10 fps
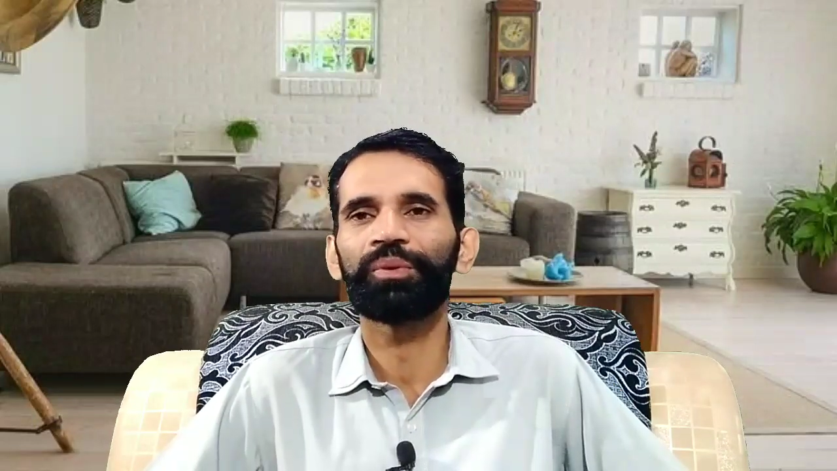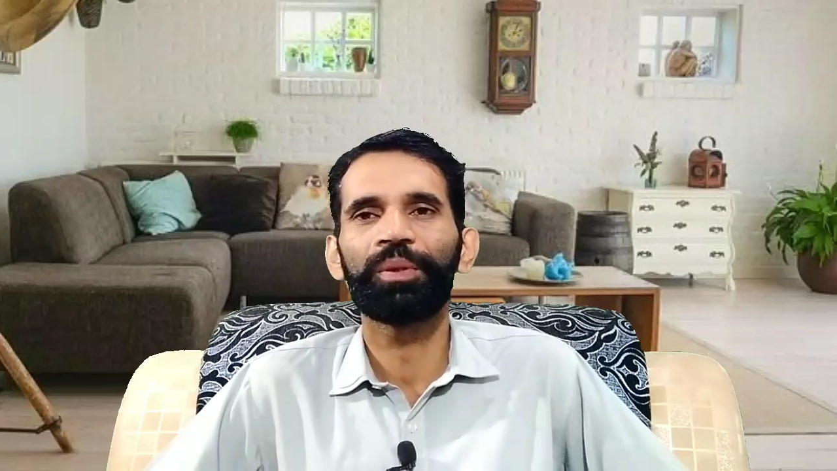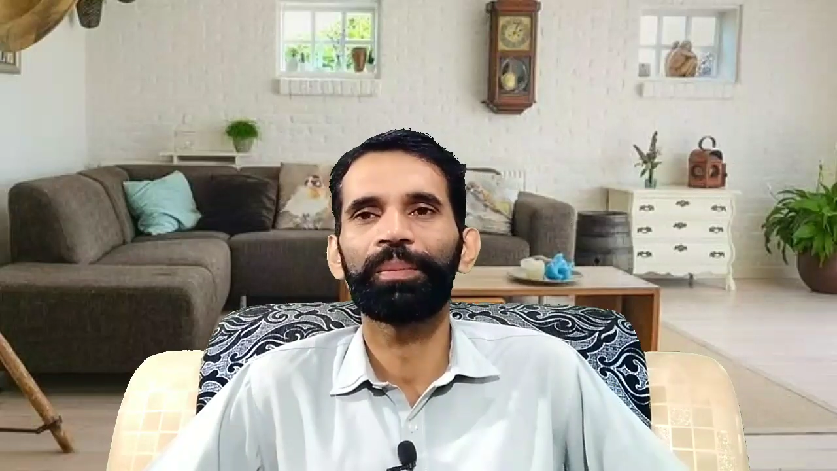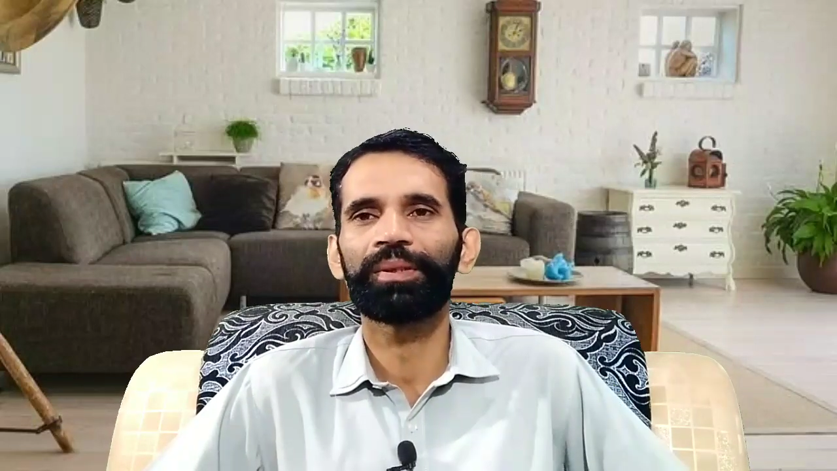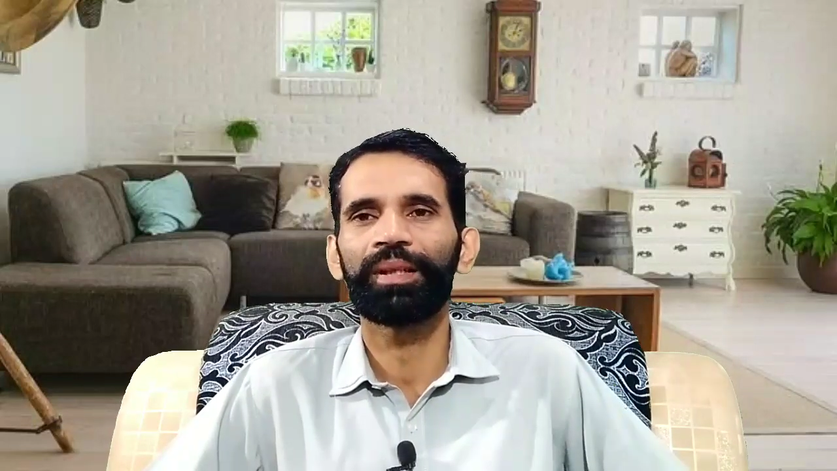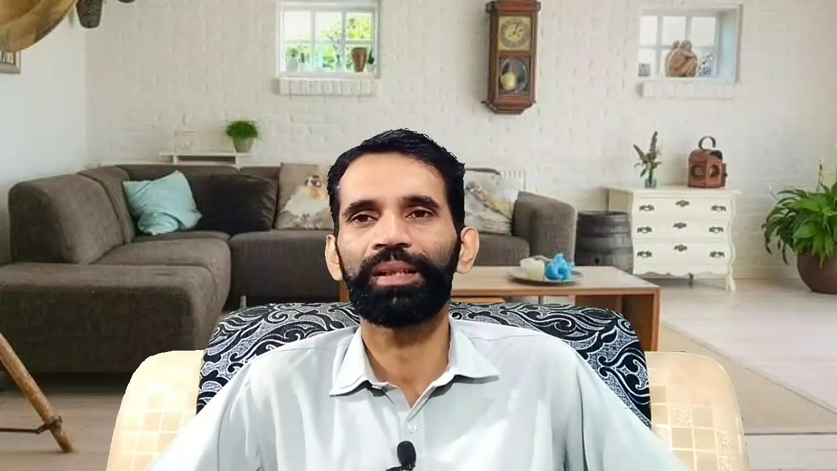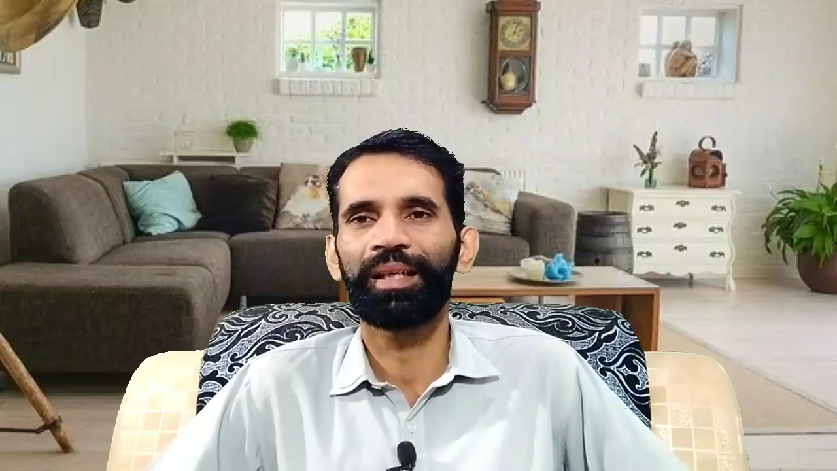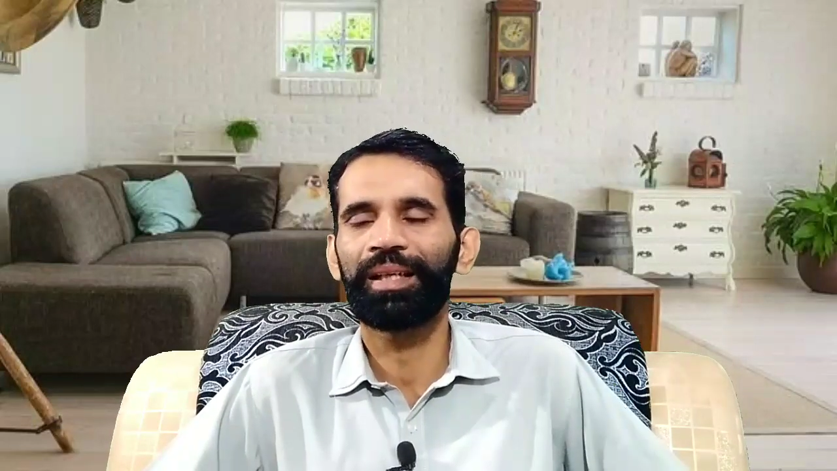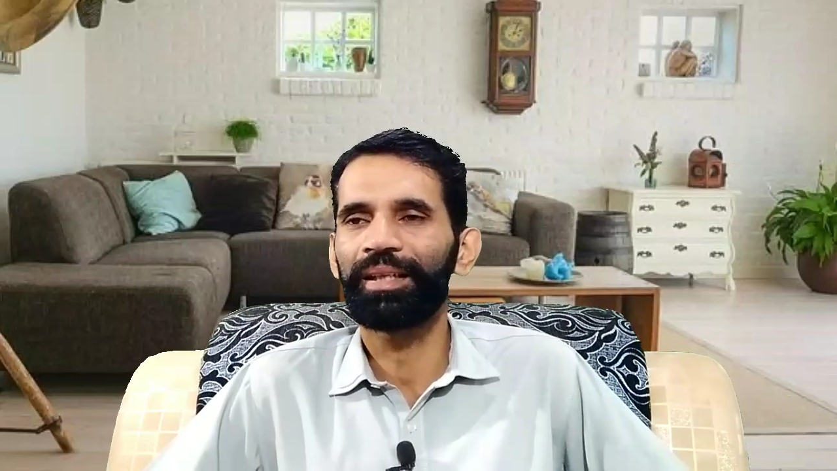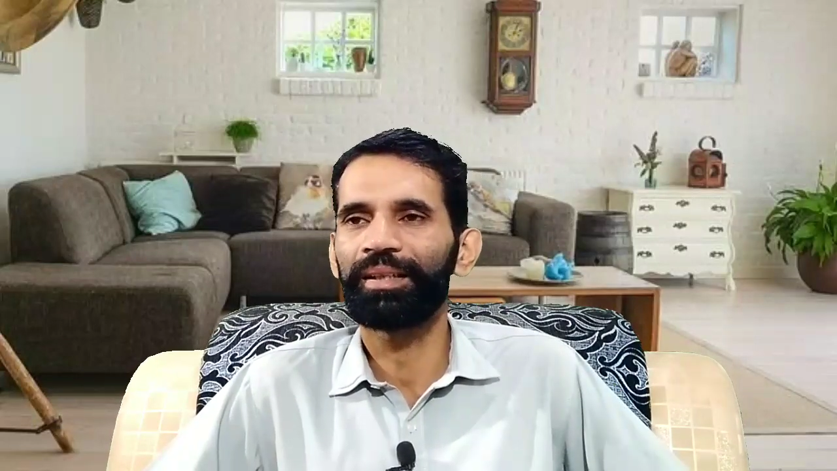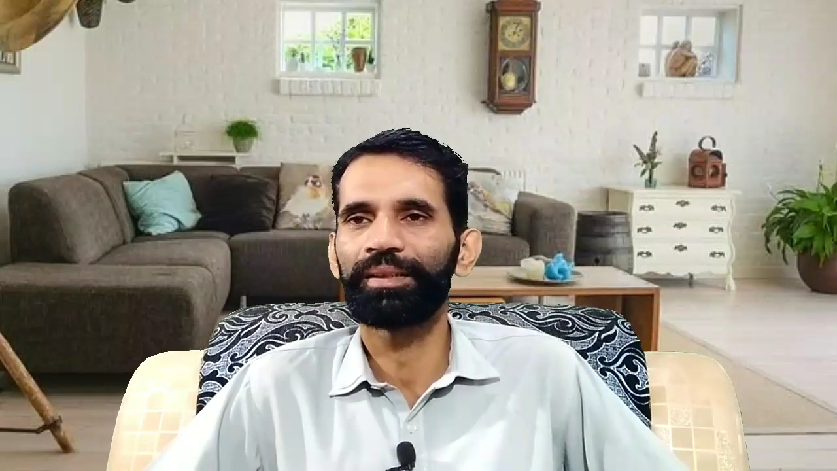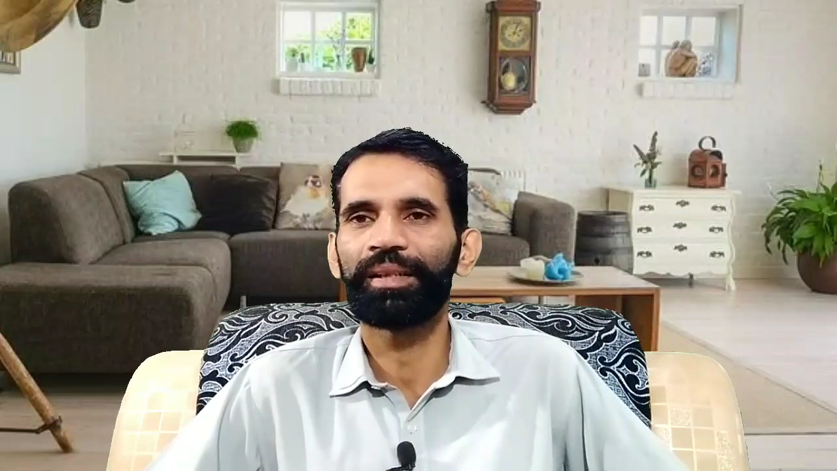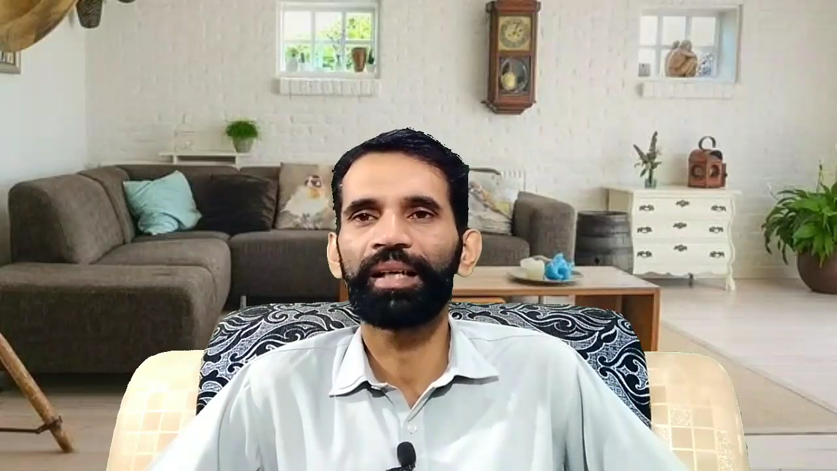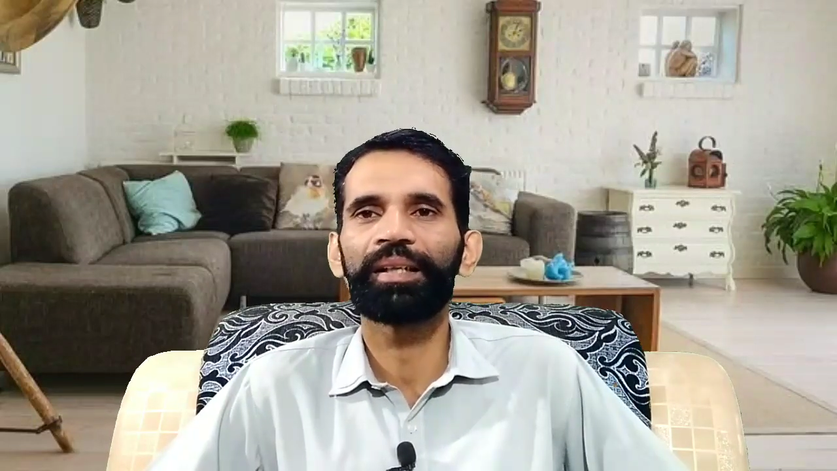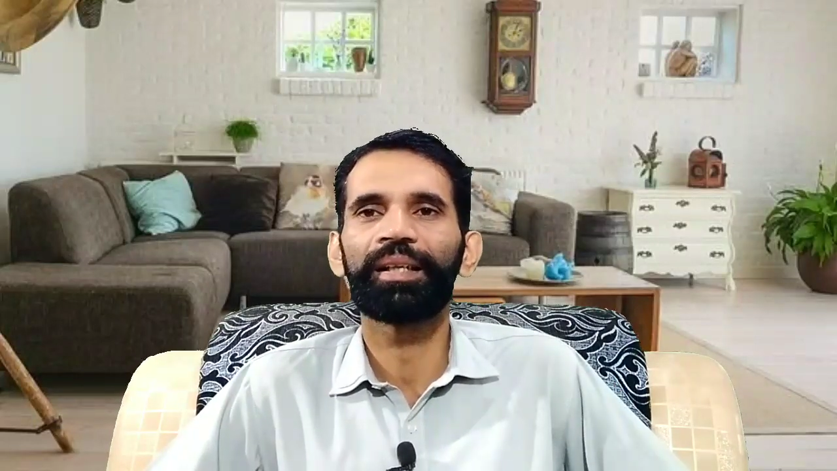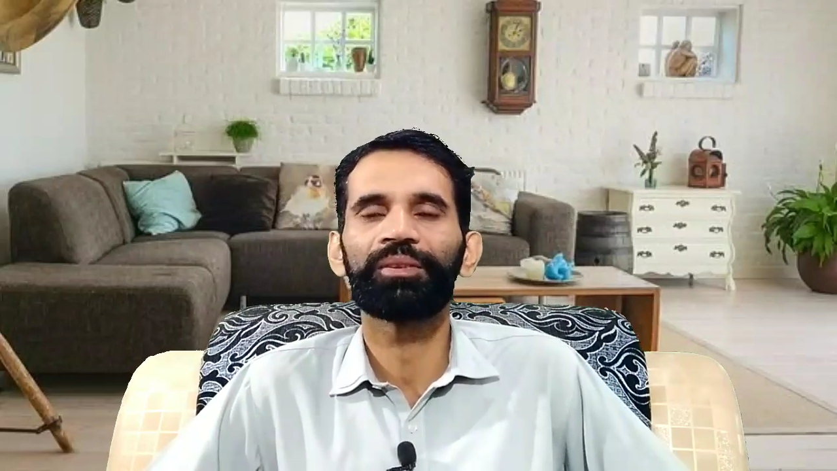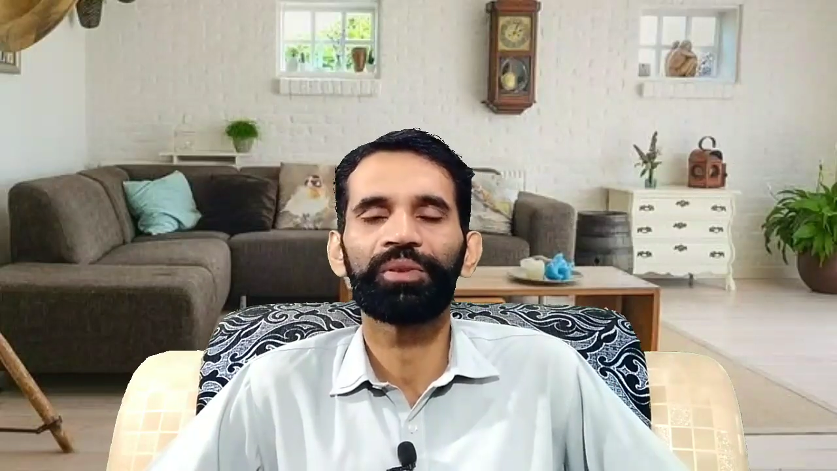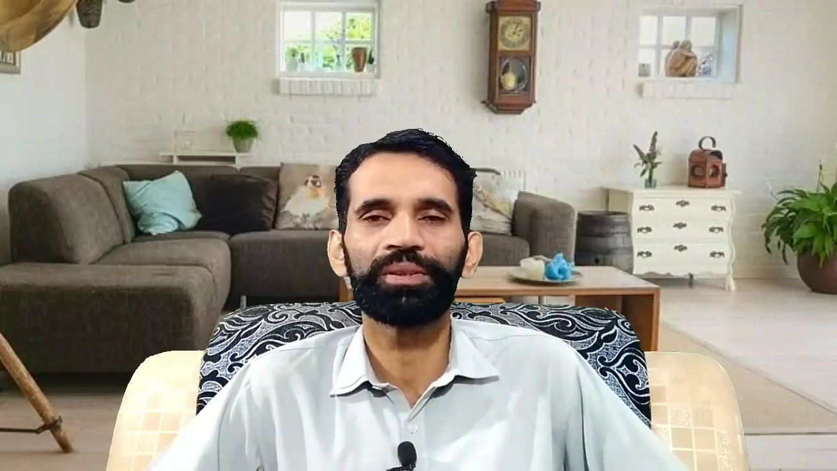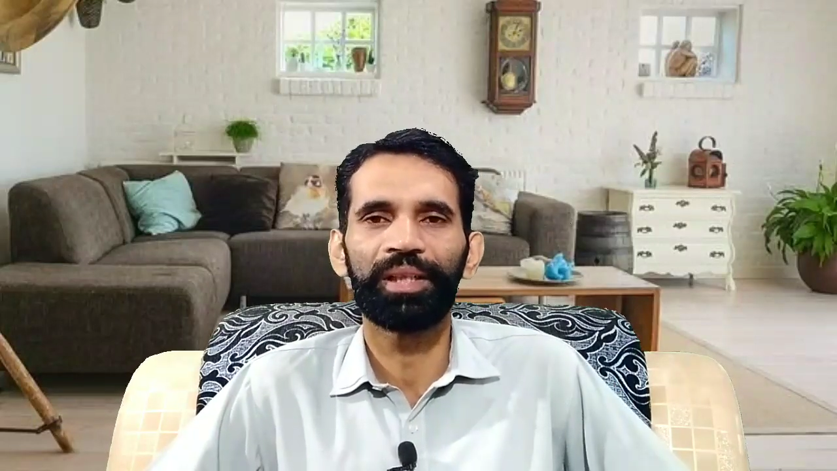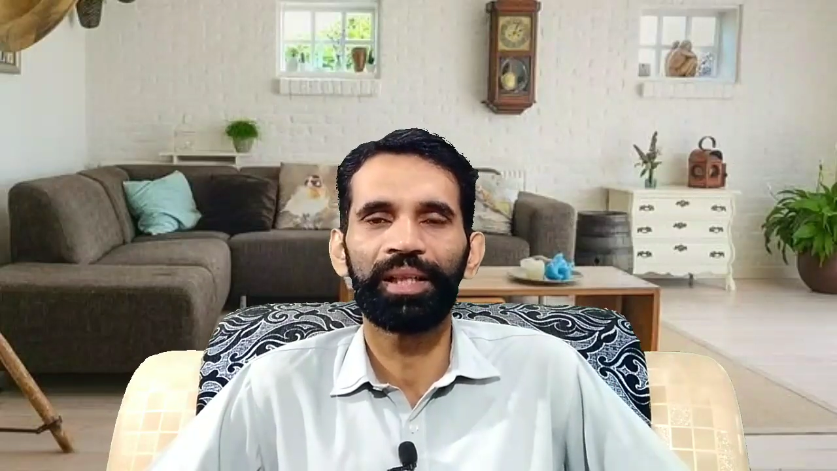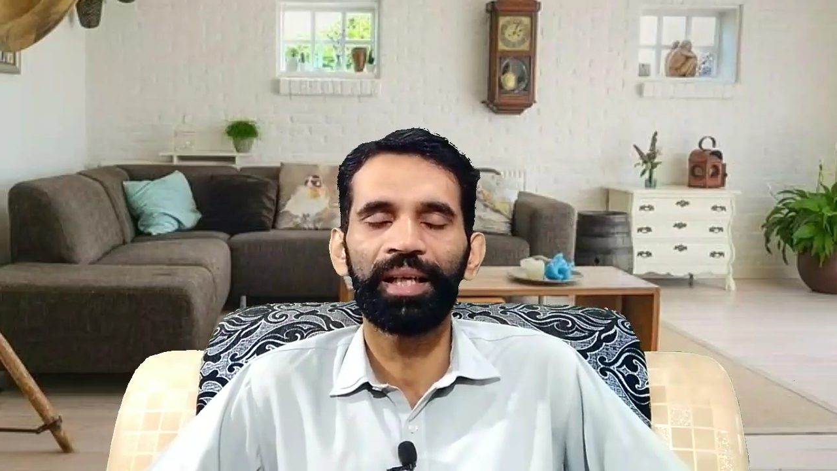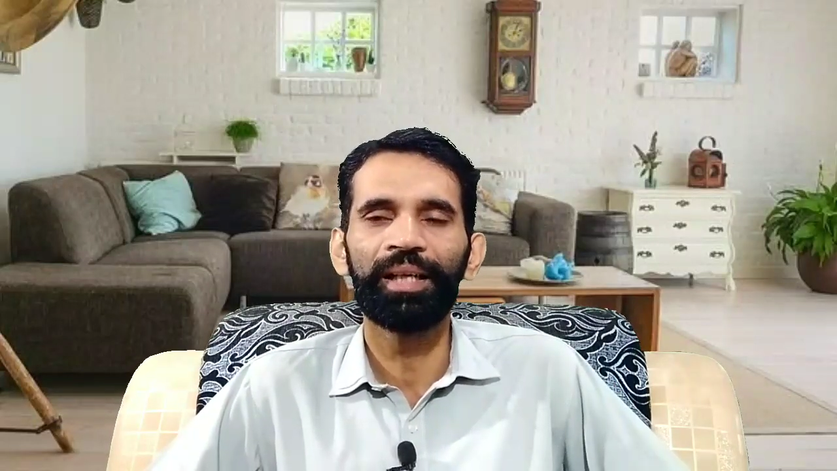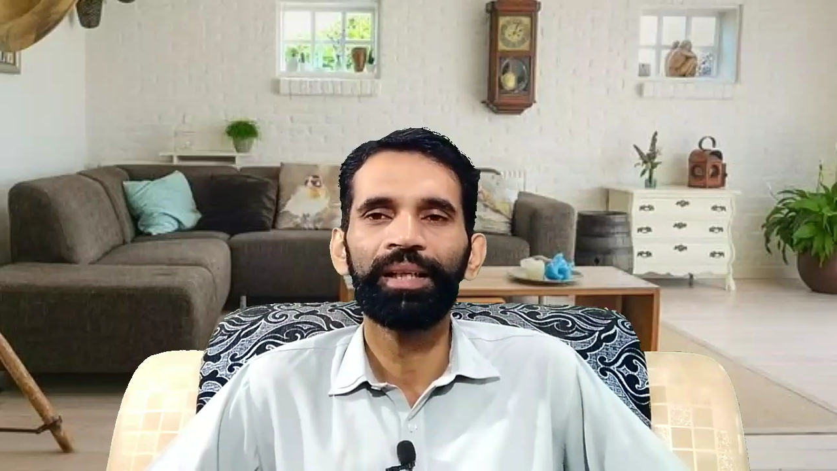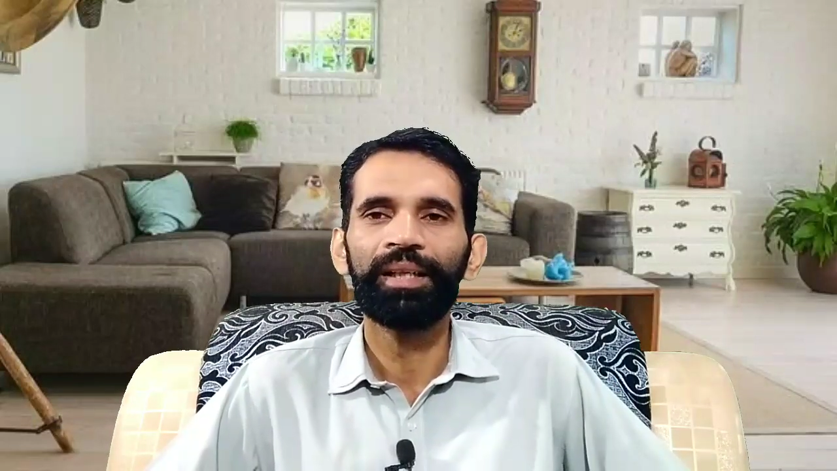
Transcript: तो नहीं पता के टी टेक्निकल उसका चैनल है